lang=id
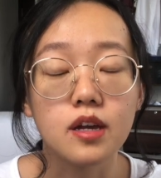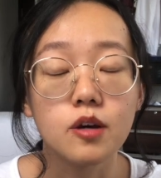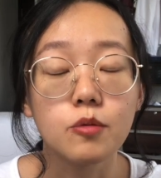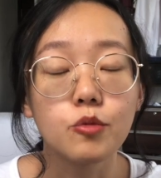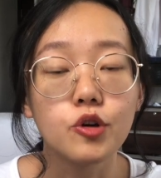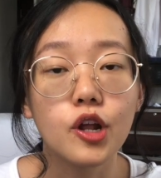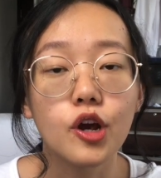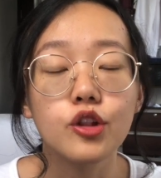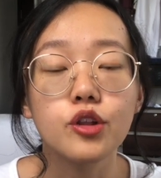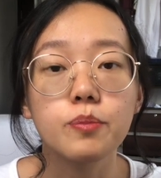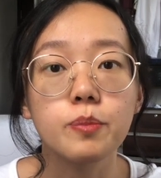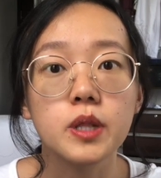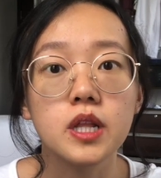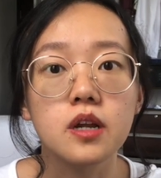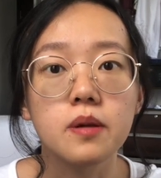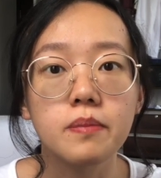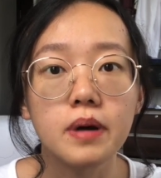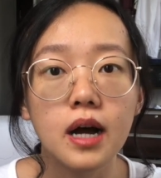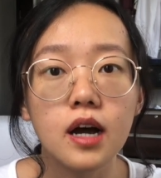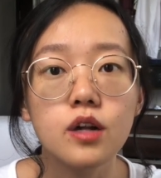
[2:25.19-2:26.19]
Kemudian untuk
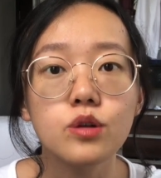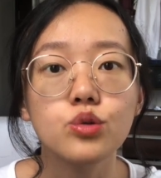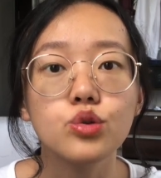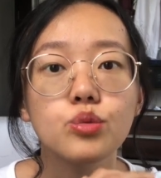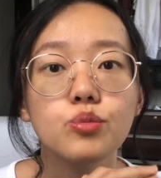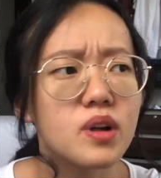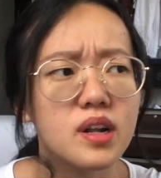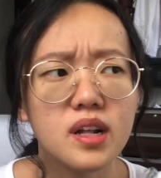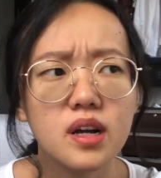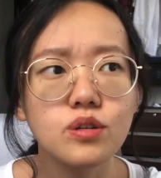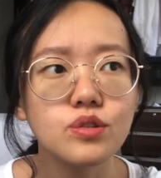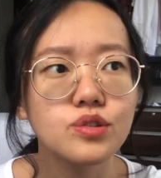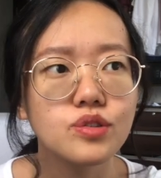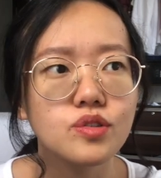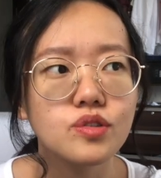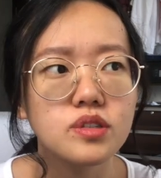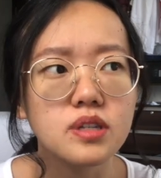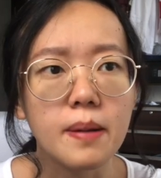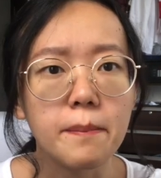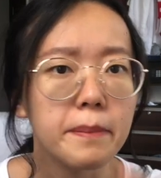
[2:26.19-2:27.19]
penerbangan untuk bulan
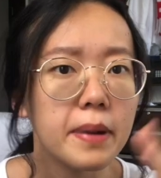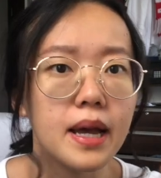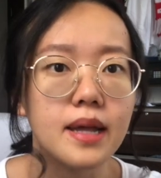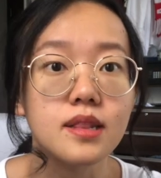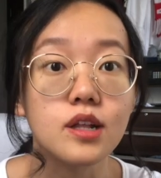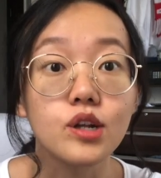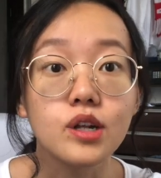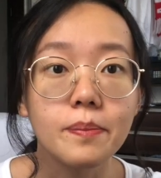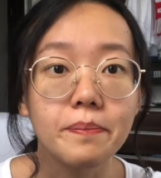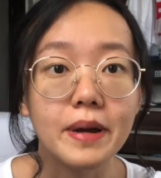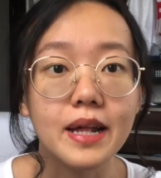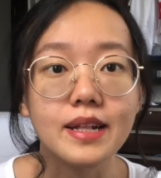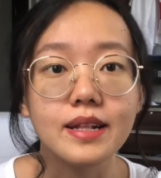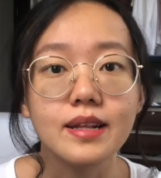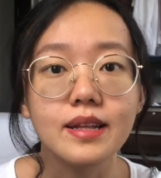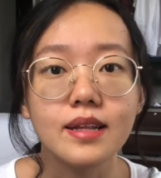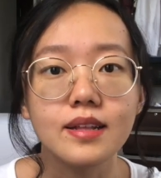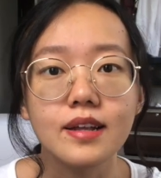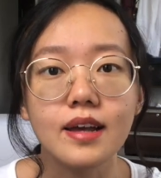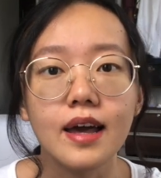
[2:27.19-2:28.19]
Agustus sampai tahun depan
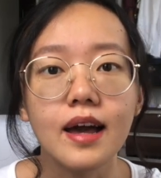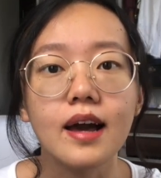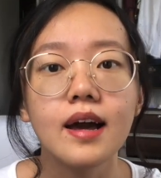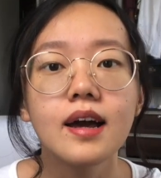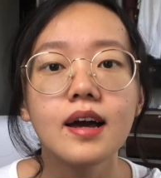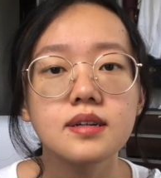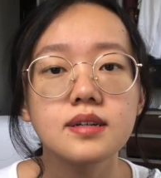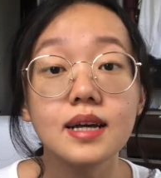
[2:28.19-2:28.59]
gitu ya.